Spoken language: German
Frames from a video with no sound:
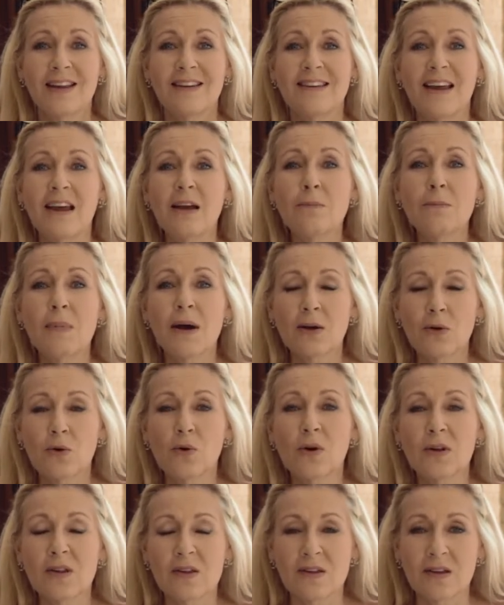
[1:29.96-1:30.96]
denk mal
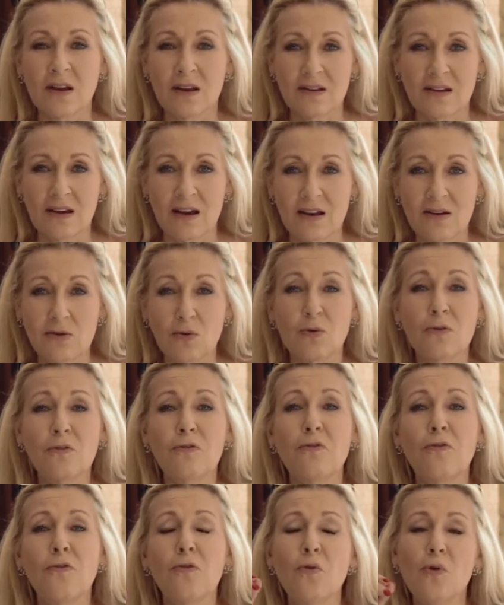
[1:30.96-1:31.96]
kurz daran und
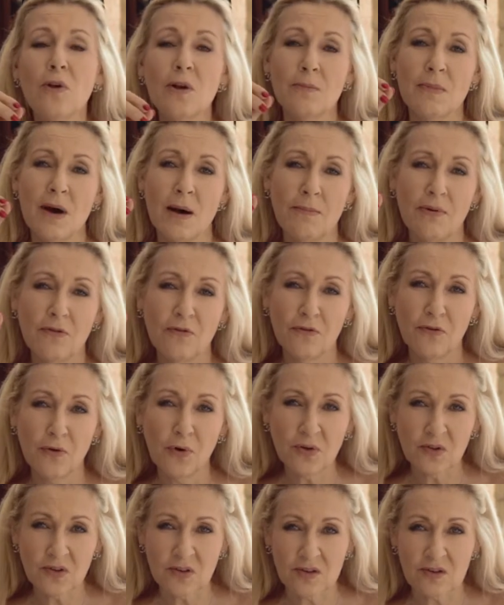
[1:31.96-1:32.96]
fühle mal
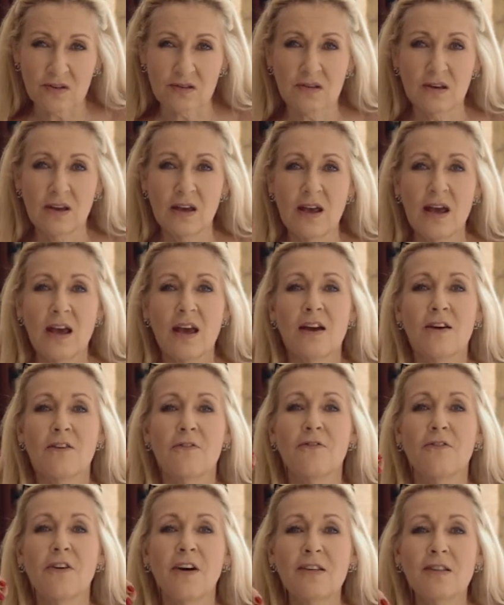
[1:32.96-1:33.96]
bewusst,
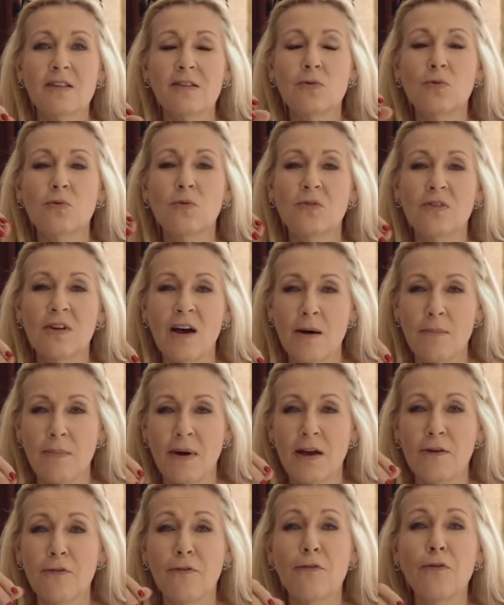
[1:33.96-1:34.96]
was du
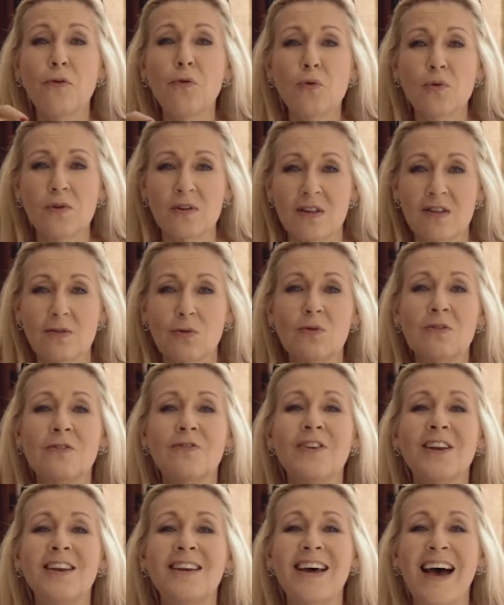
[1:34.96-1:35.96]
dabei fühlst und
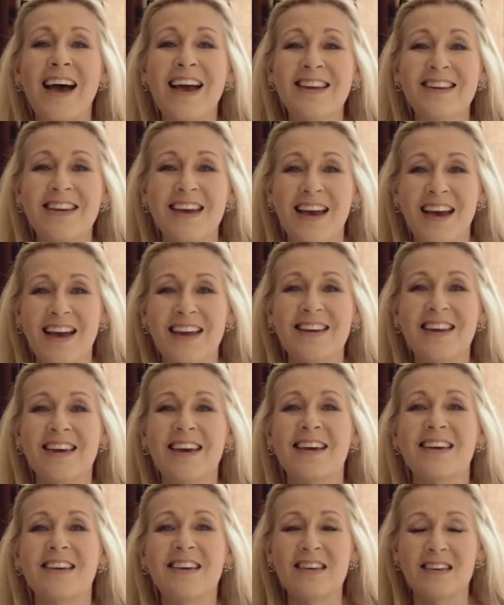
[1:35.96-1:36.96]
wie deine
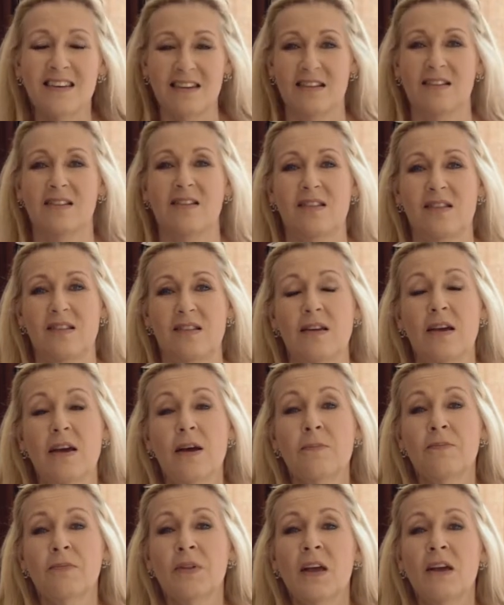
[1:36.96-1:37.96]
Energie ist.
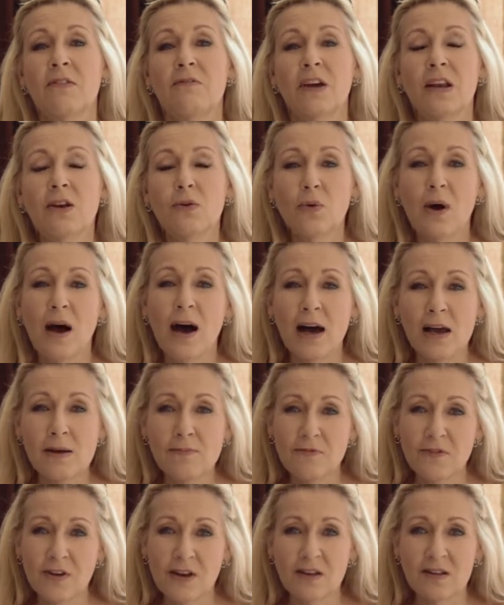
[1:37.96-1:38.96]
Wenn du
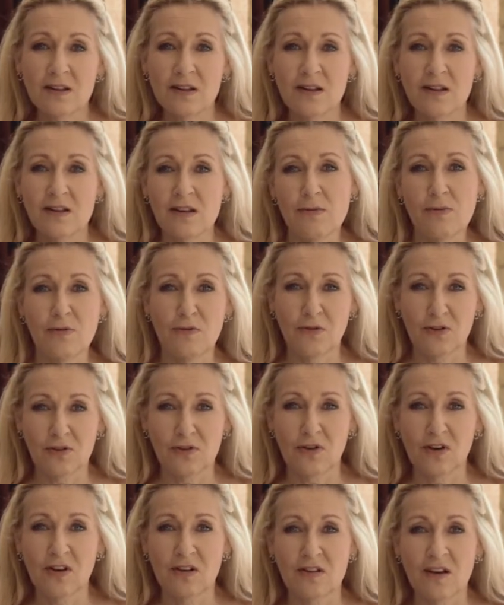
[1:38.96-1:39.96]
halbwegs sensibel für
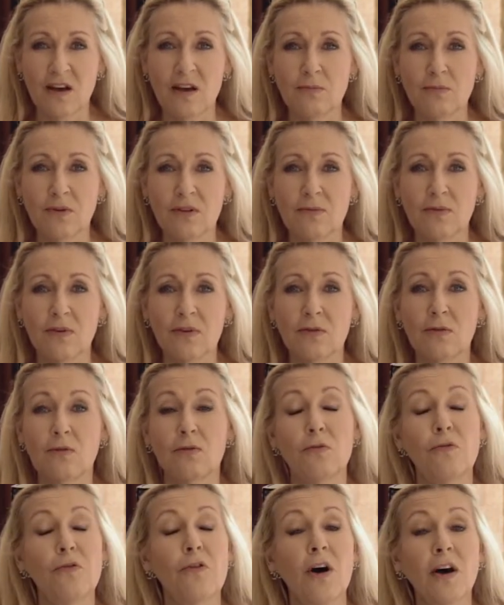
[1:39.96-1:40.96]
solche Sachen bist, wirst du
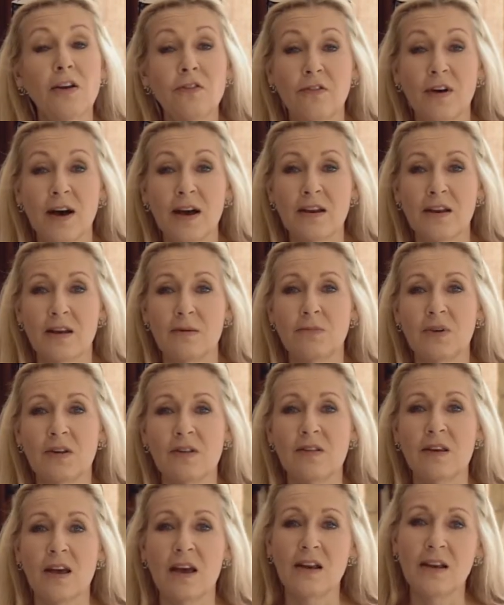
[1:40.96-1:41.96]
sofort wahrnehmen,
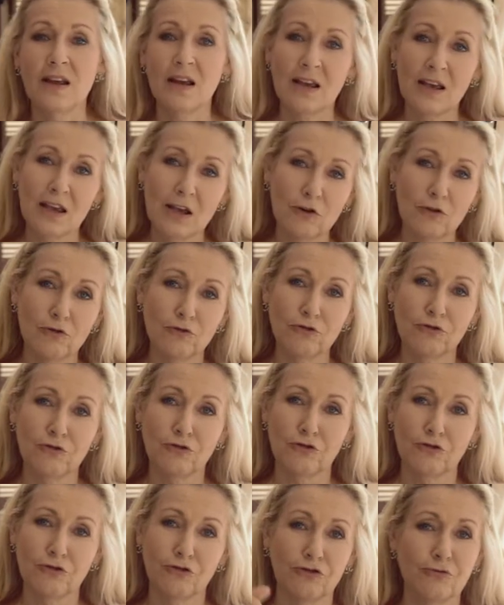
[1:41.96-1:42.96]
dass die Energie
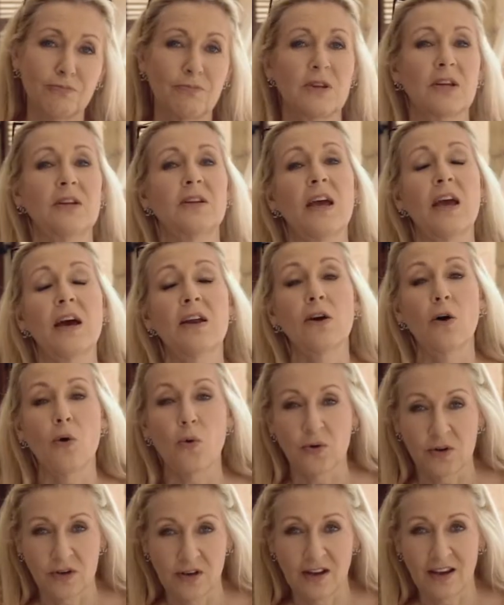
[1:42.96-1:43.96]
eher nach
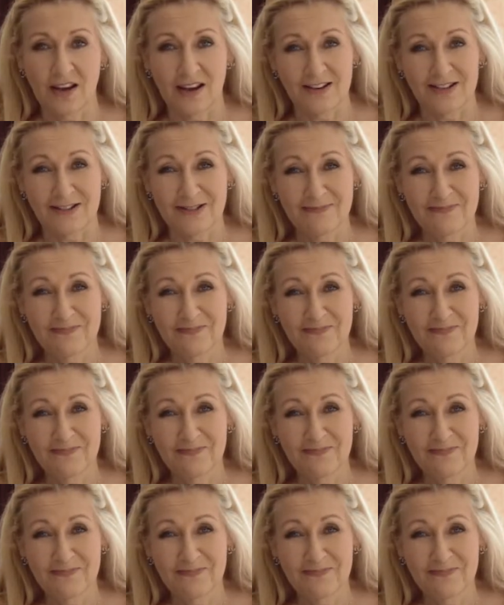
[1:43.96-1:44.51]
unten geht.